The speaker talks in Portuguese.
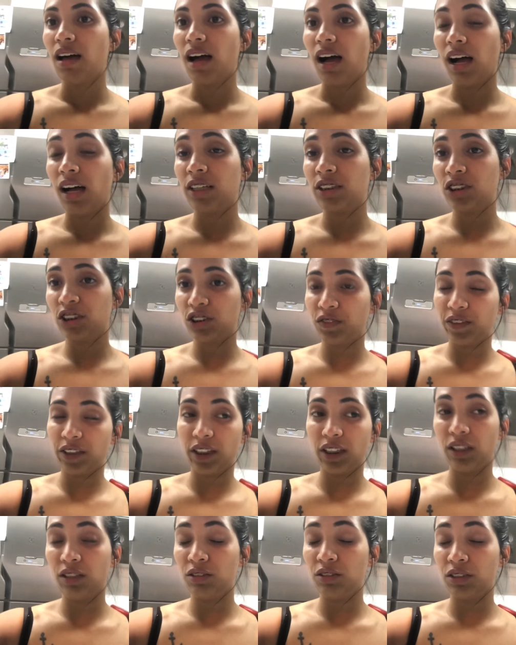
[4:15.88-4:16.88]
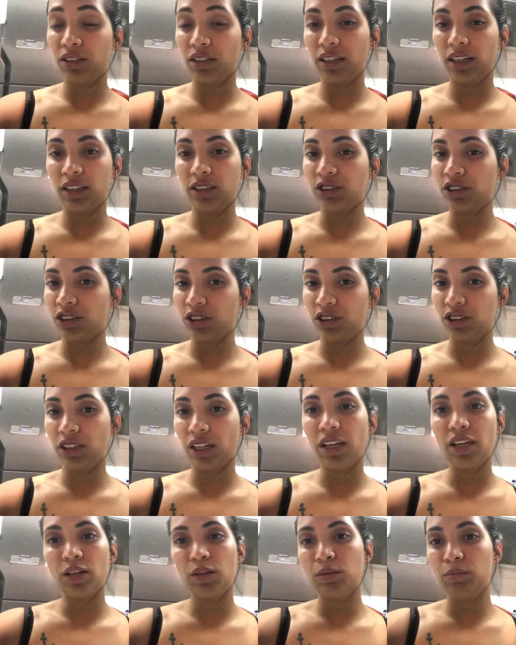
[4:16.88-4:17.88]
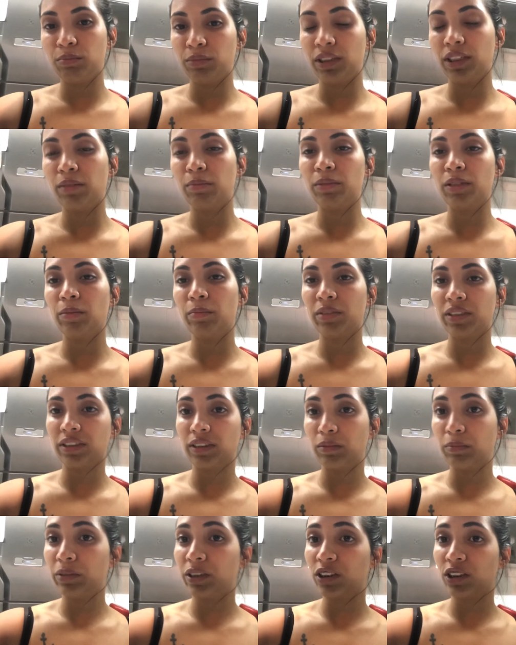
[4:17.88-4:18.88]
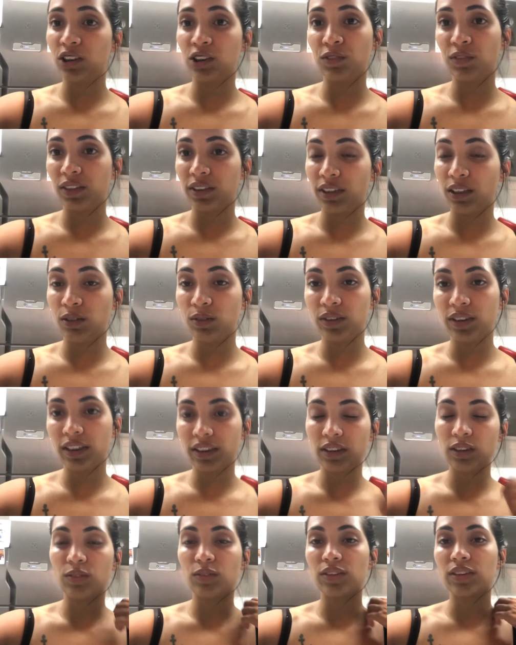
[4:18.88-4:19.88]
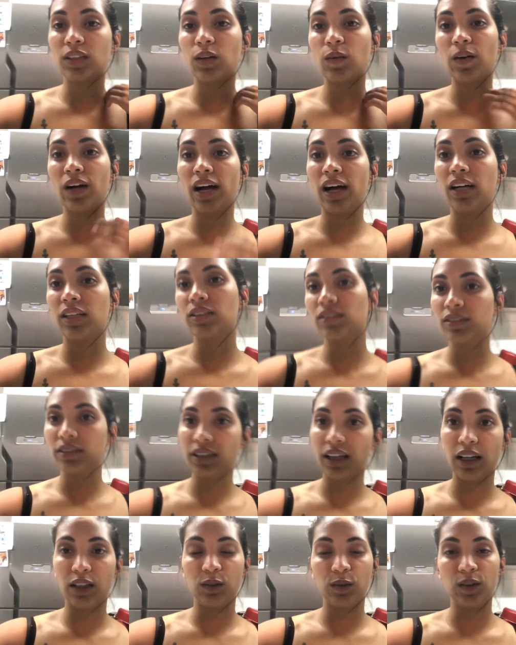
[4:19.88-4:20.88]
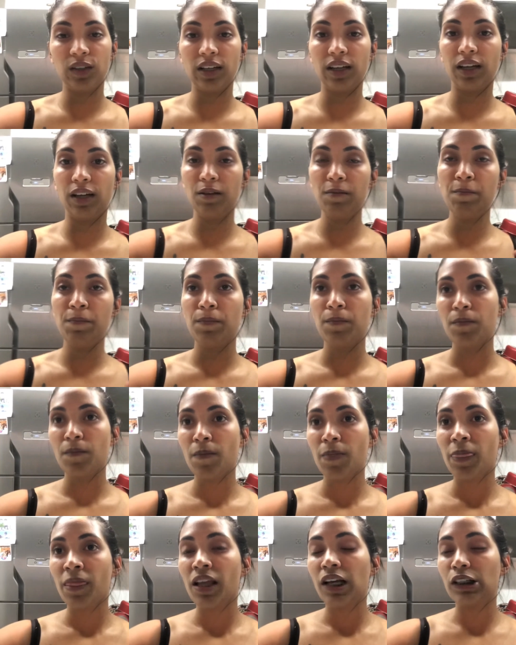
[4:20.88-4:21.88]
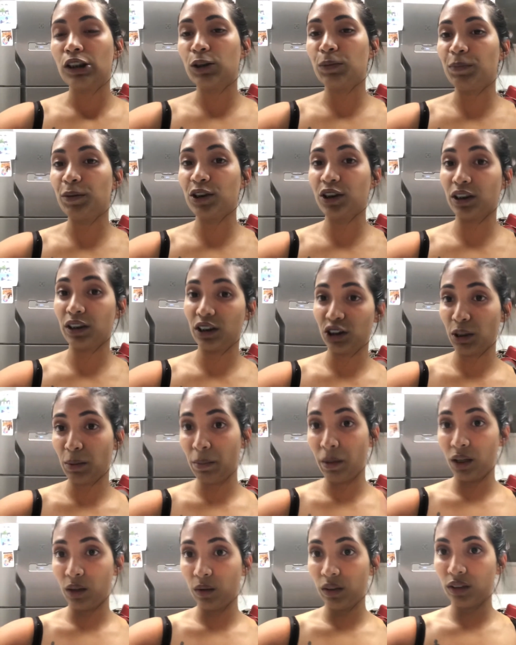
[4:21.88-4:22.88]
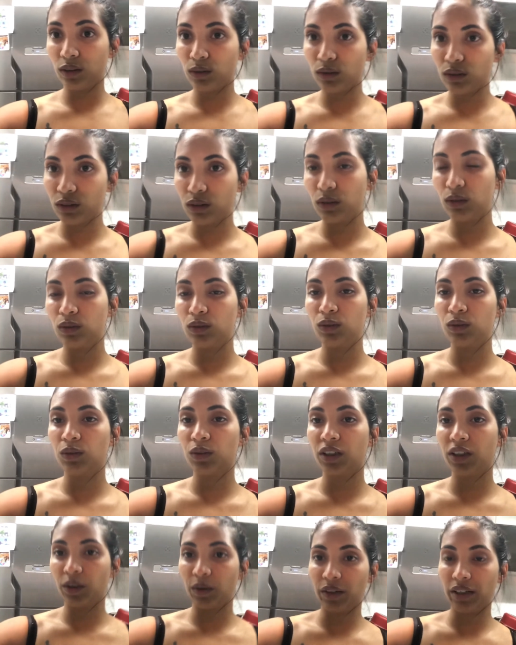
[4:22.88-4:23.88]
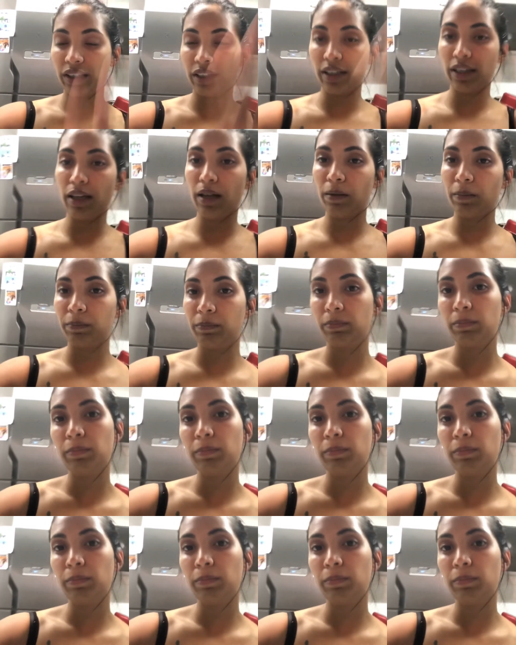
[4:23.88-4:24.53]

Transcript: A gente, eh, a gente, né, eu, minha mãe e minhas irmãs, a gente fez degustação dos salgados, adorei. Tipo, eu já deixei meio que tudo que eu queria,